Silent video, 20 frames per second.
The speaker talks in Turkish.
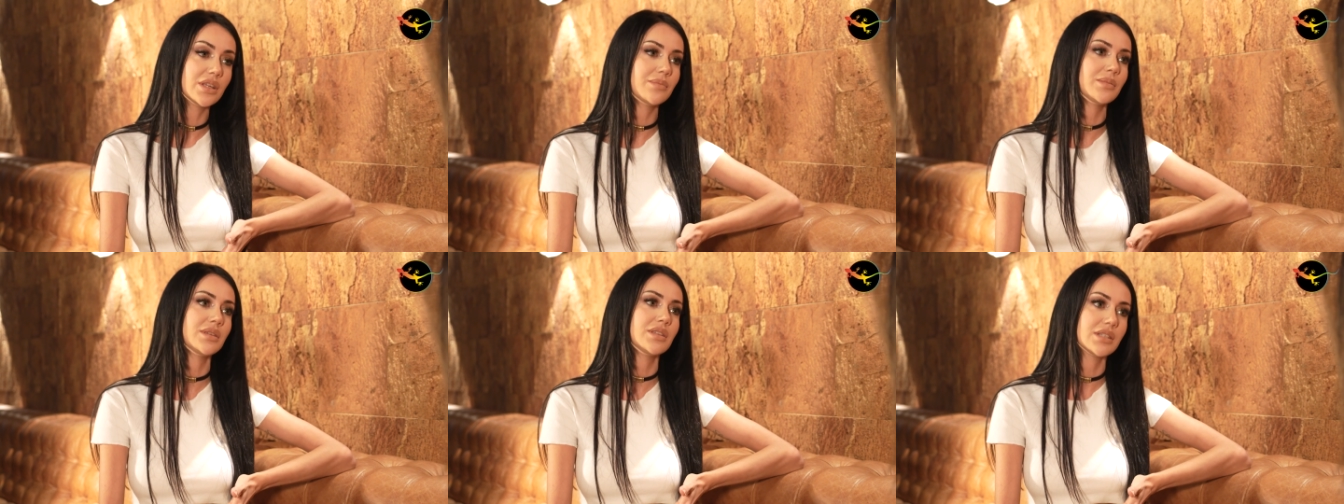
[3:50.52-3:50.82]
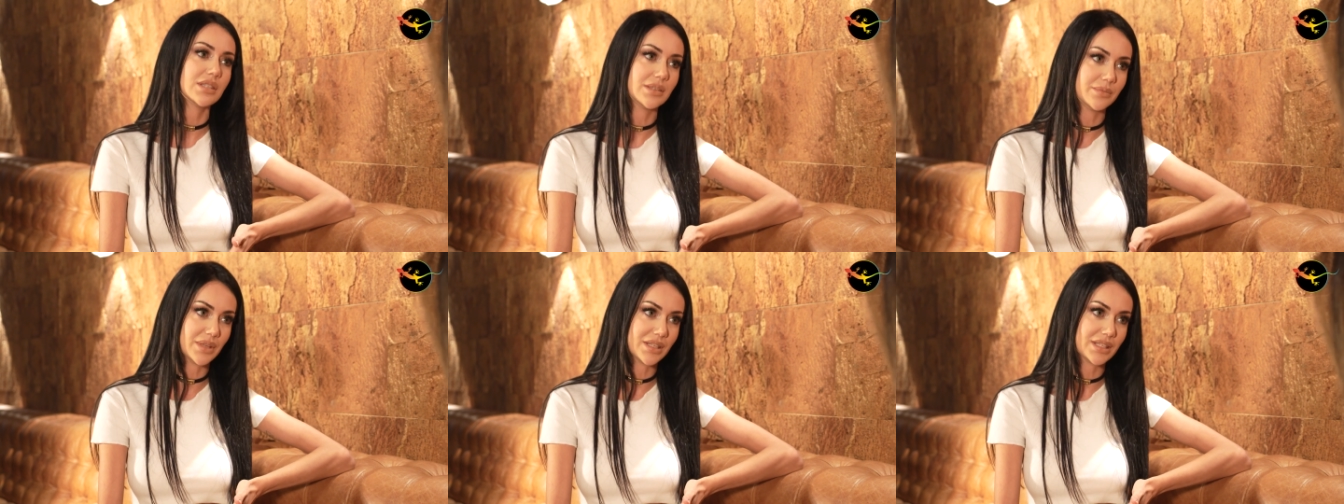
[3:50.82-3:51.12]
iyi bir
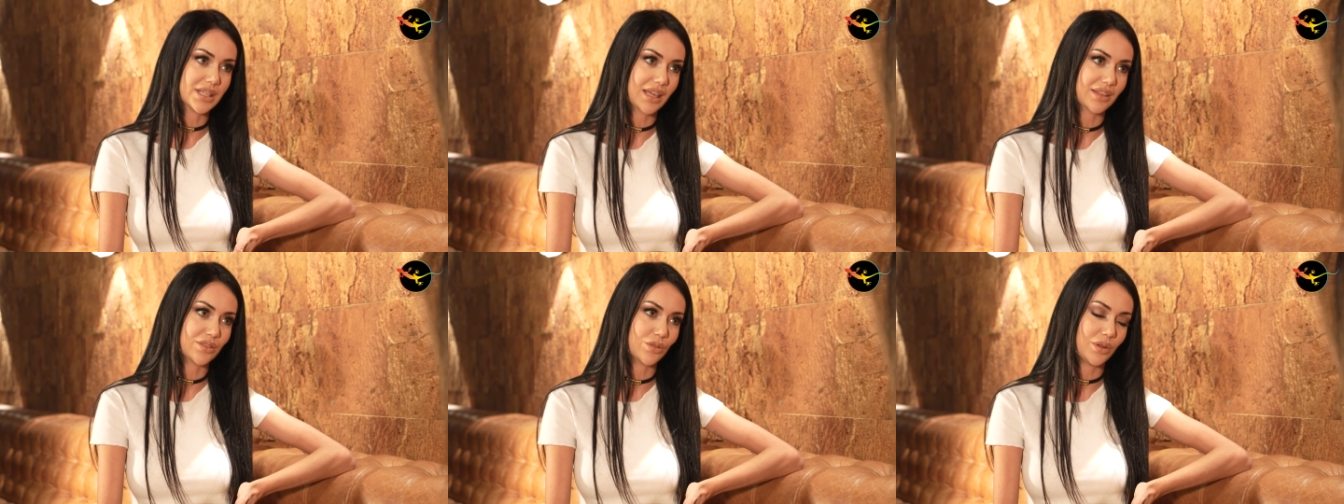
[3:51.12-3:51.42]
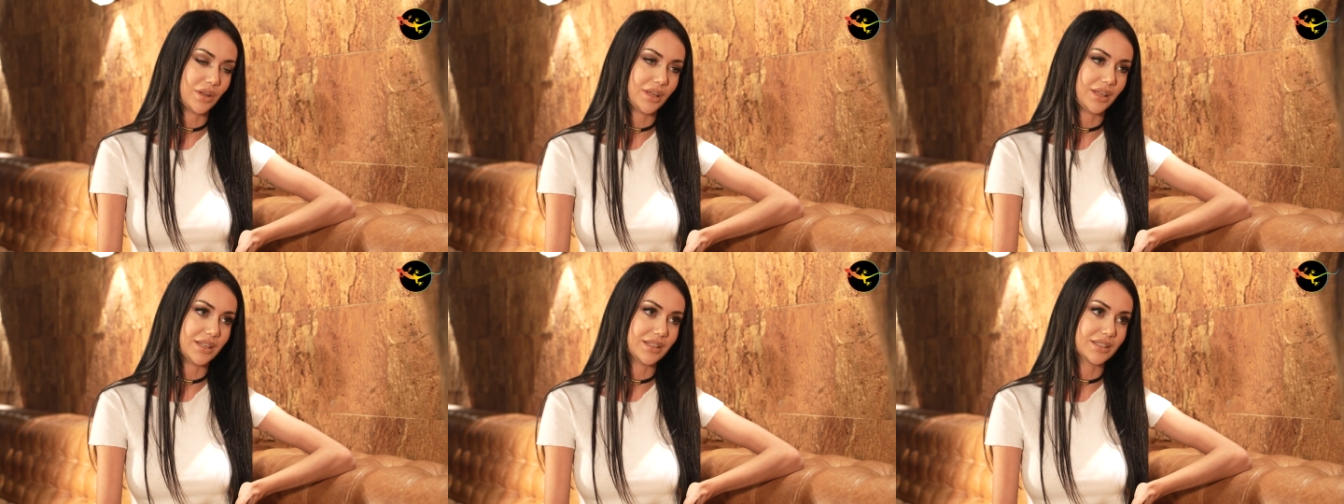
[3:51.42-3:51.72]
isimle
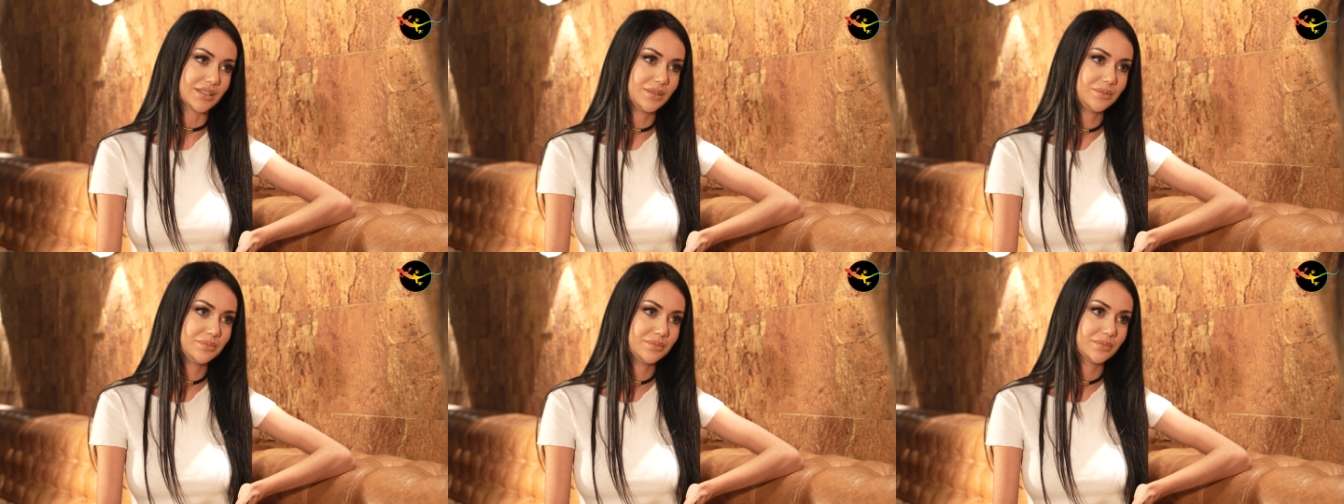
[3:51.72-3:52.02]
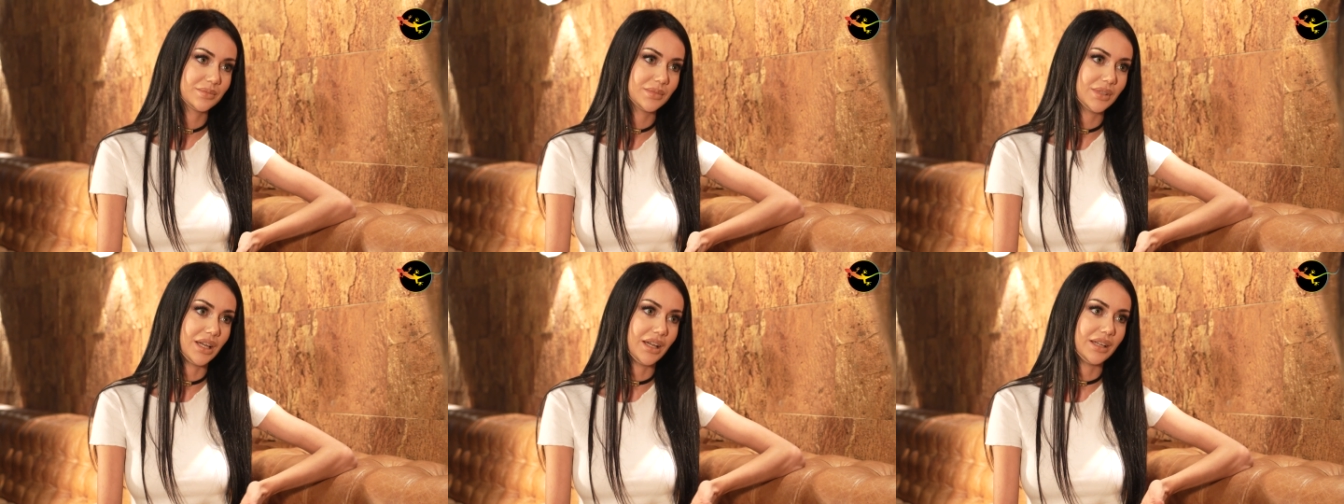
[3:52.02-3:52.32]
sektöre girdim.
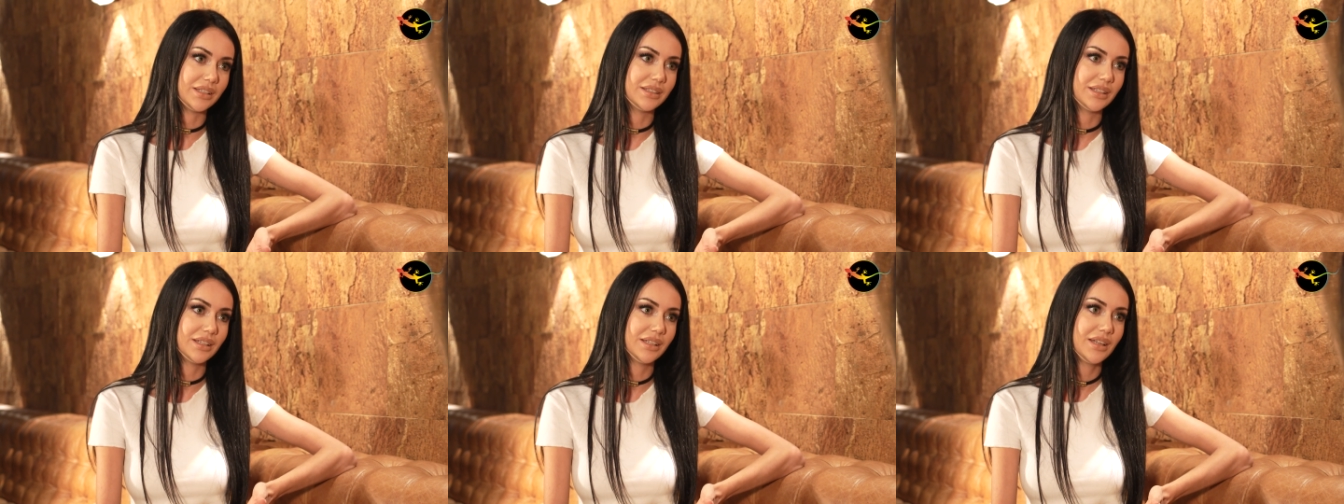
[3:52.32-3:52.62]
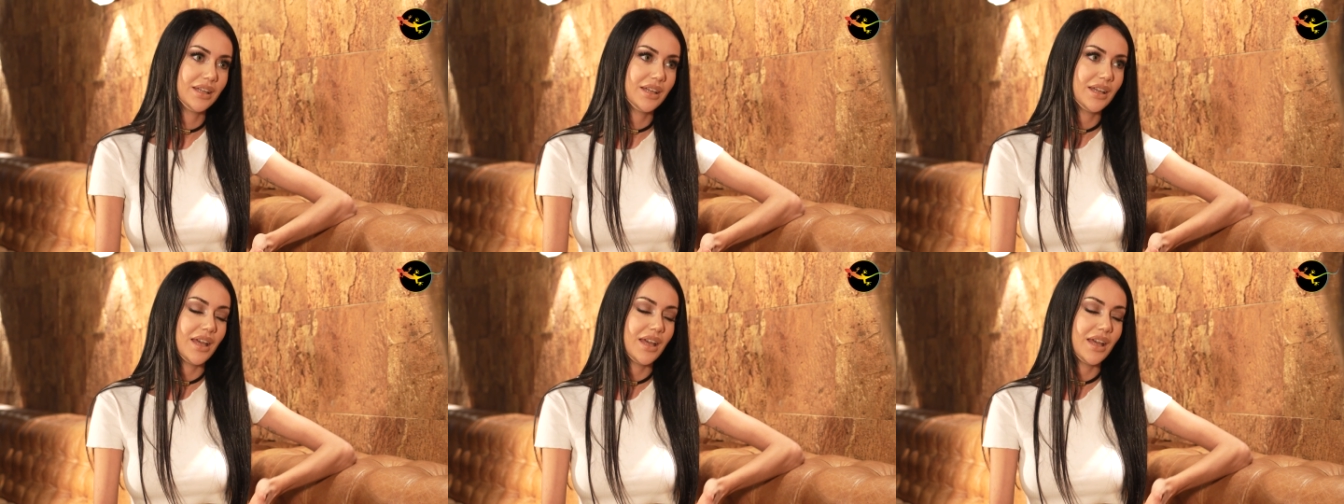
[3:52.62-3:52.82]
Yani evet.